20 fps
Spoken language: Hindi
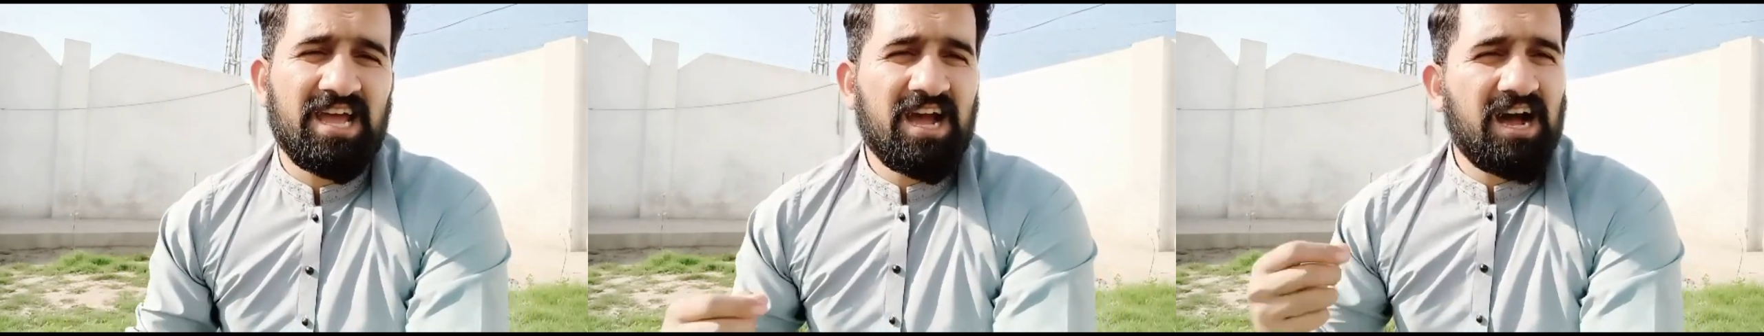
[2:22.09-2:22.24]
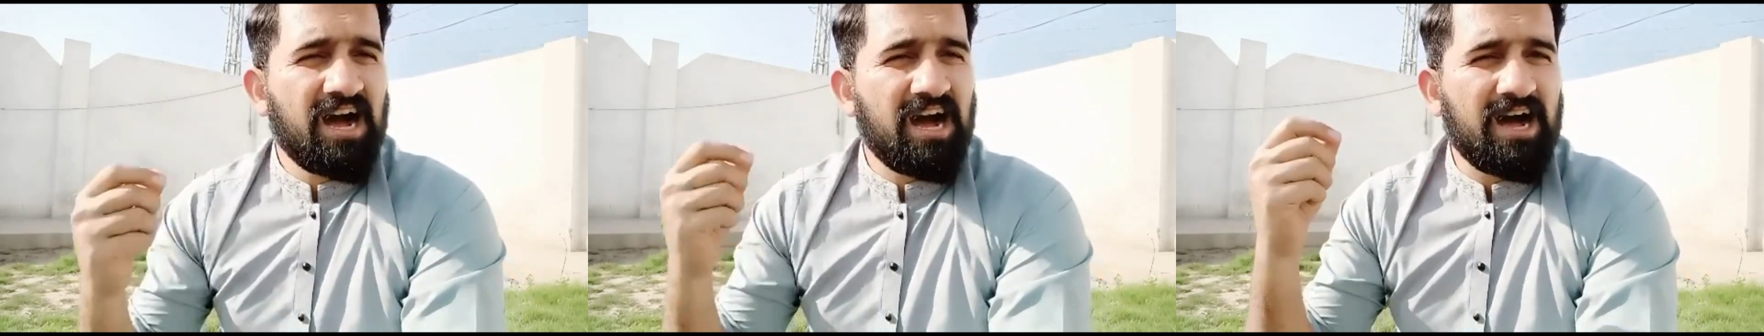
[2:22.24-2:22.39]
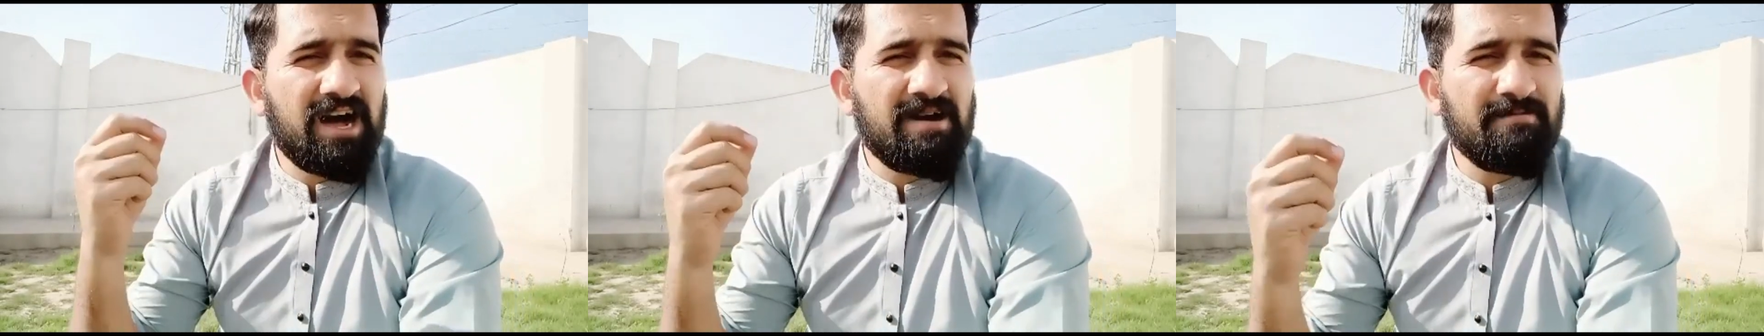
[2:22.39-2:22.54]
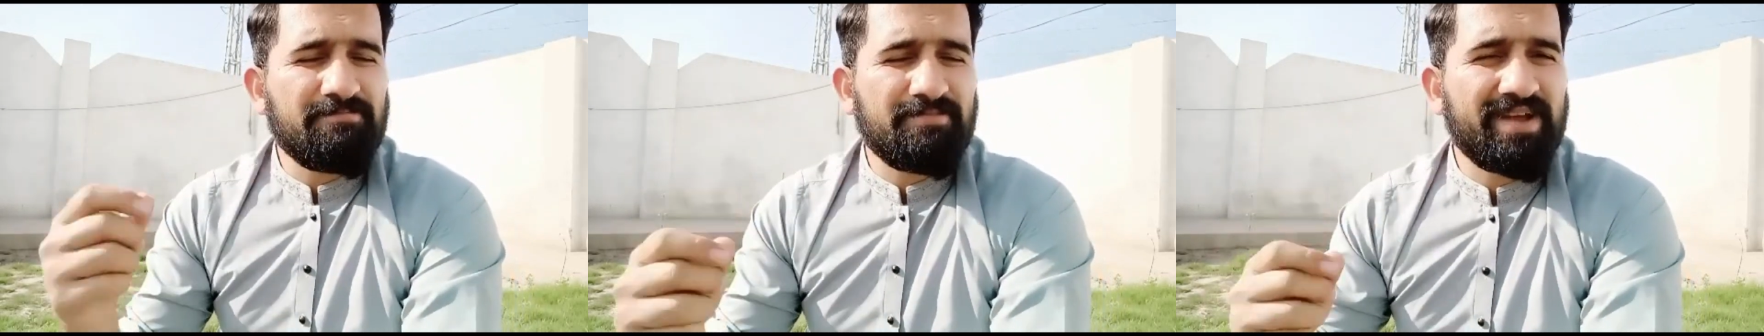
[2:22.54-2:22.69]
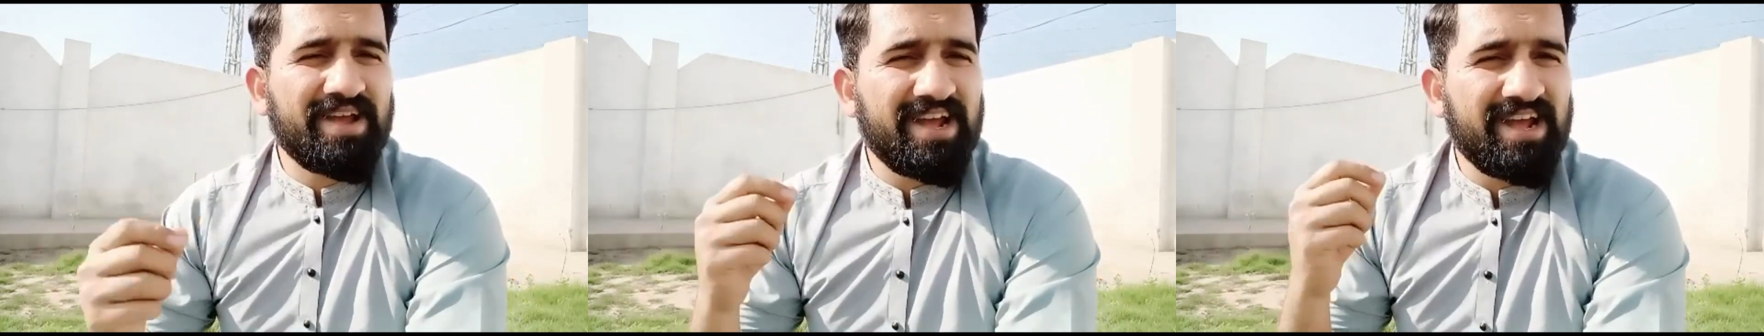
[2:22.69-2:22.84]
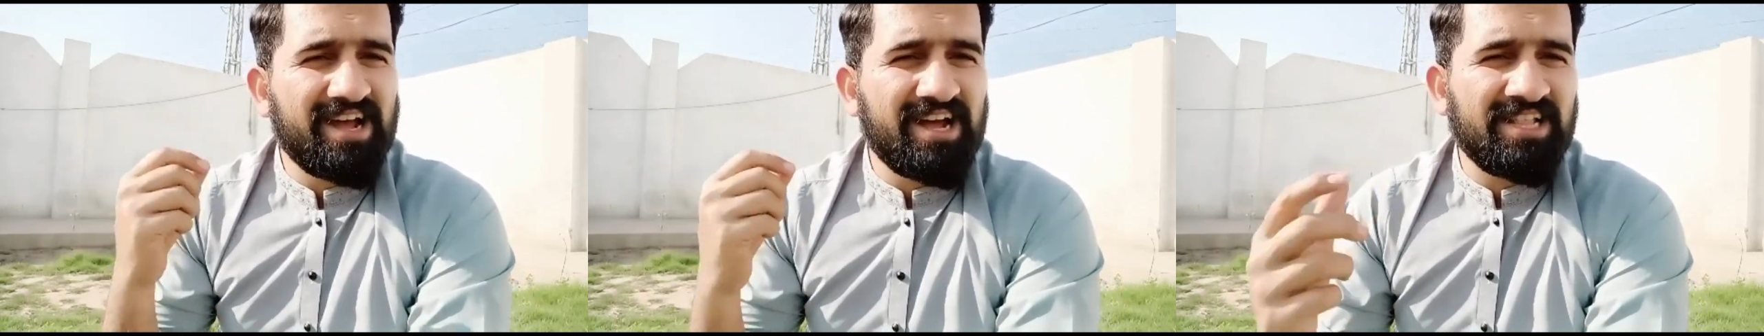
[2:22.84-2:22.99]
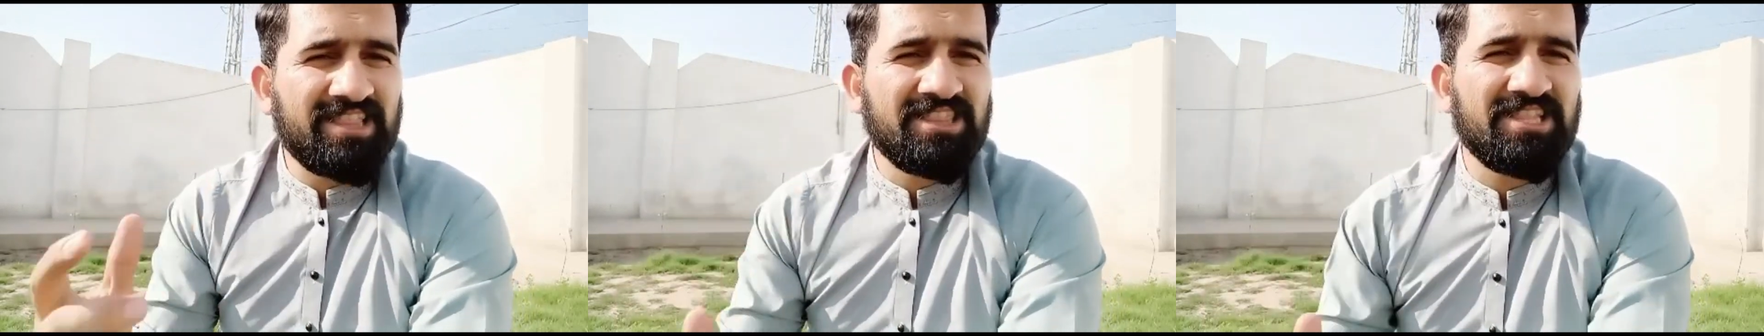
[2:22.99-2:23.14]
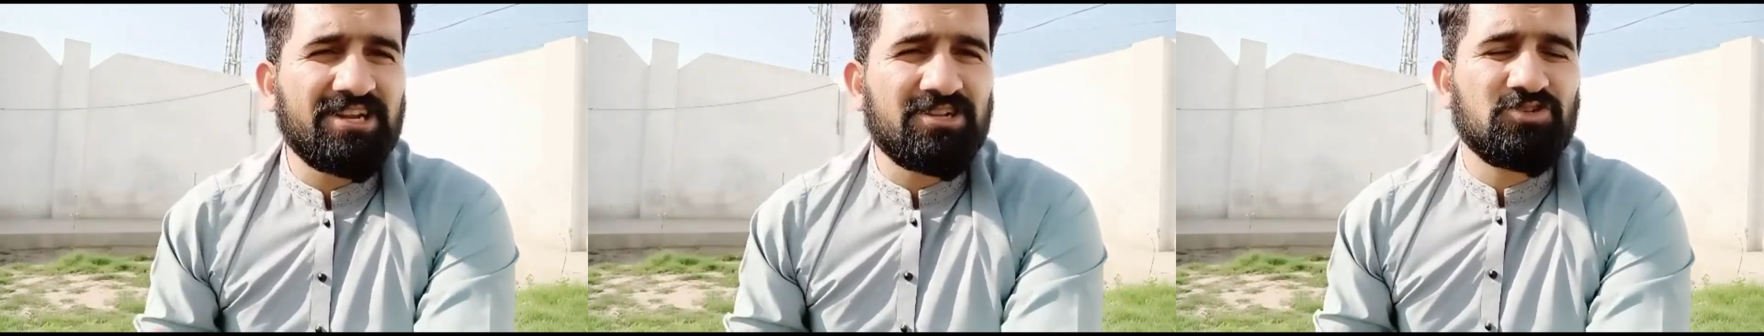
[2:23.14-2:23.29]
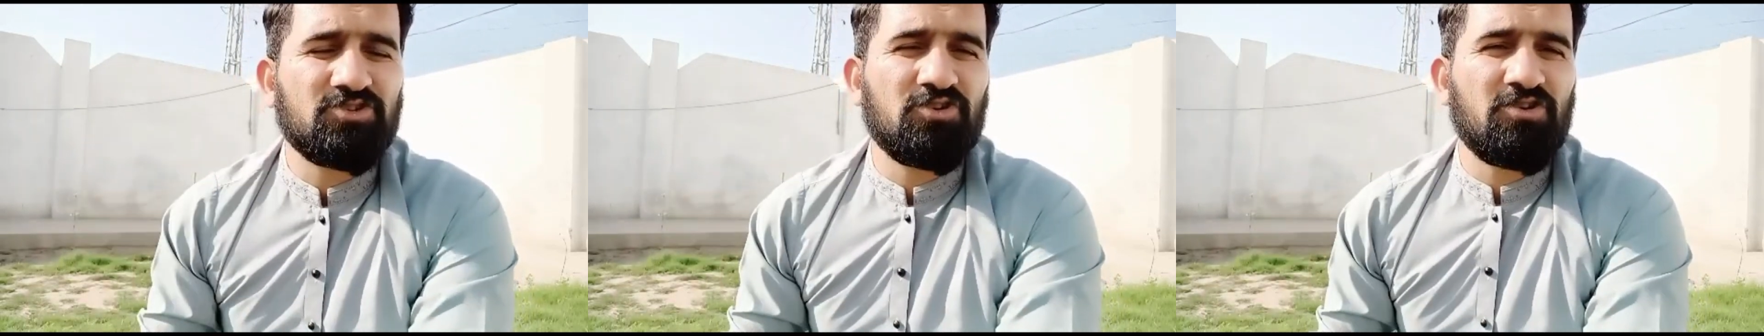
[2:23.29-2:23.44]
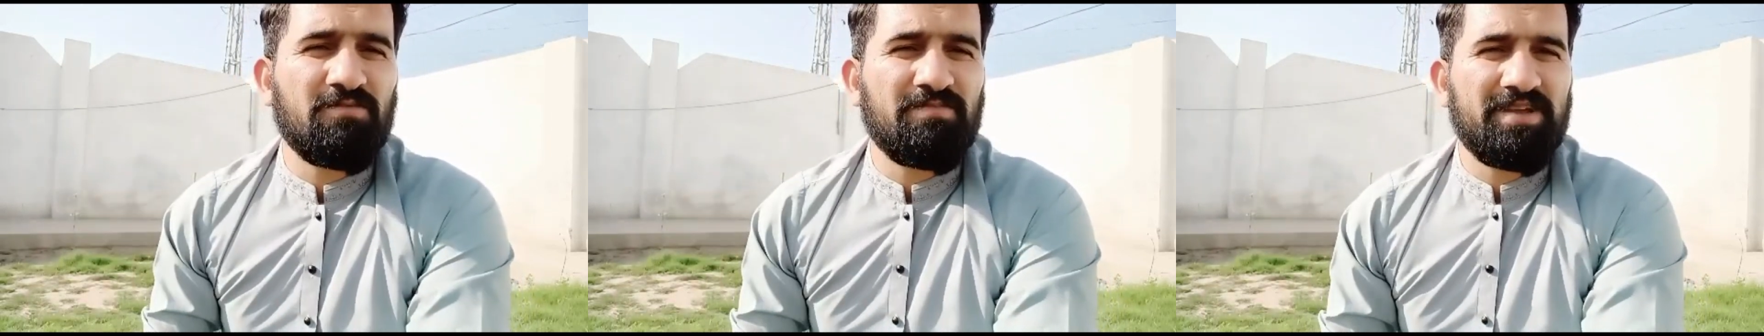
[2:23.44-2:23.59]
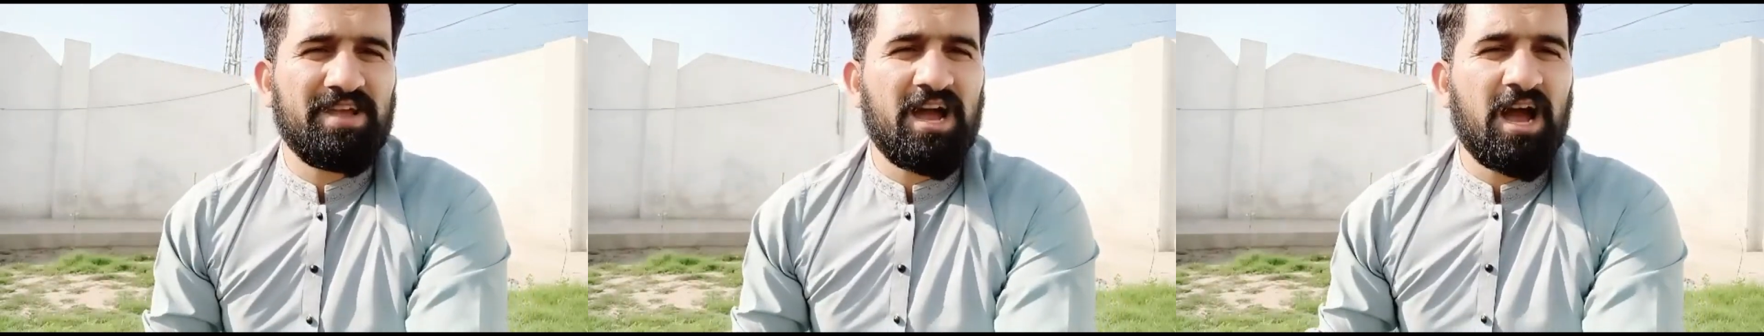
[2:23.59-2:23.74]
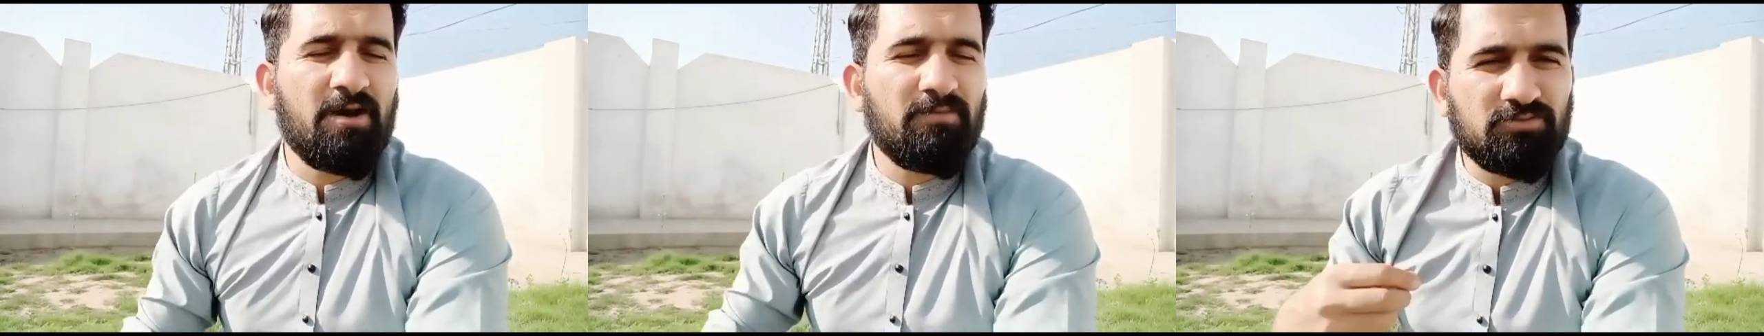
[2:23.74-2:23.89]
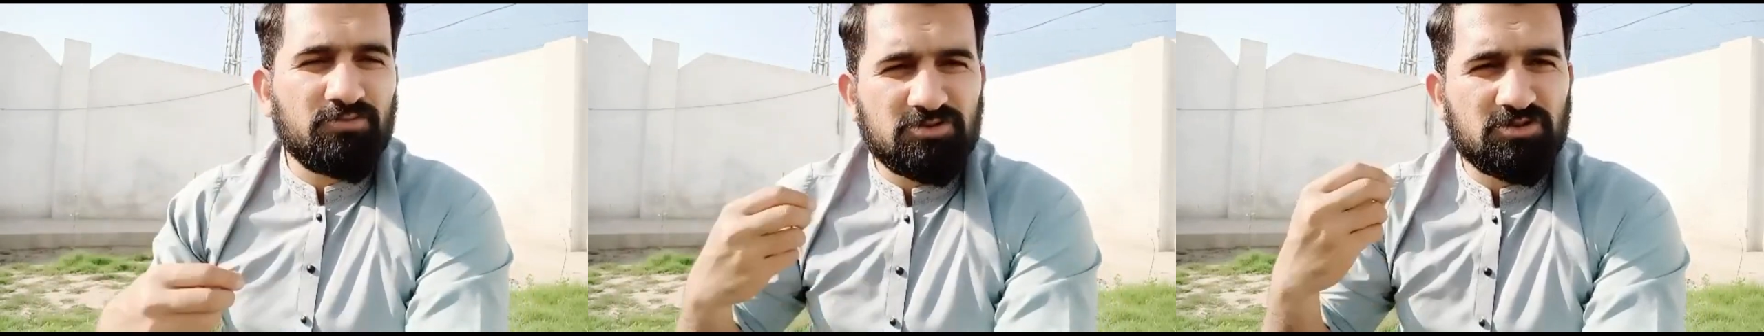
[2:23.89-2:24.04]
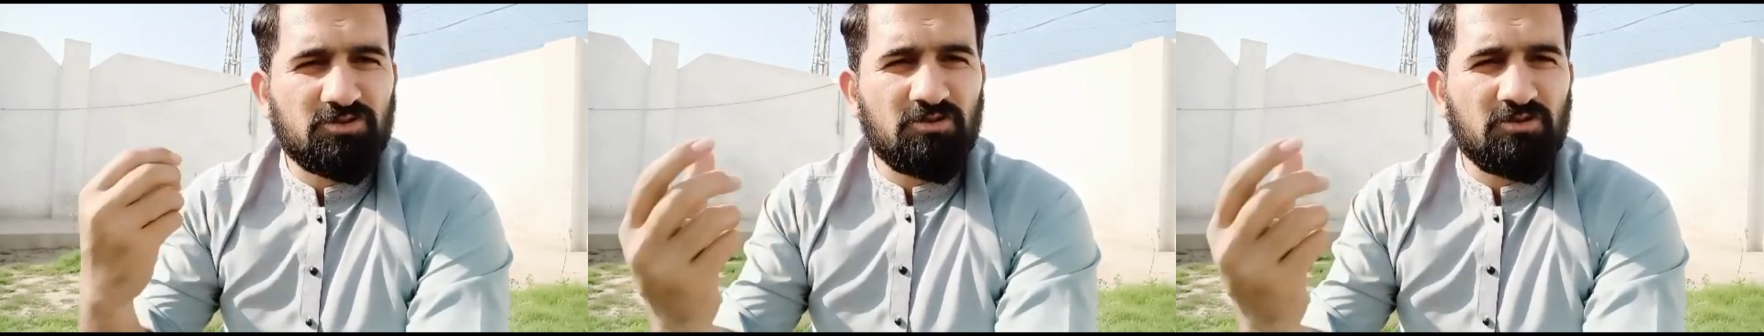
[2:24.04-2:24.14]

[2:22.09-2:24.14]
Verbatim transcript: आपके अंदर जो भी आप उसको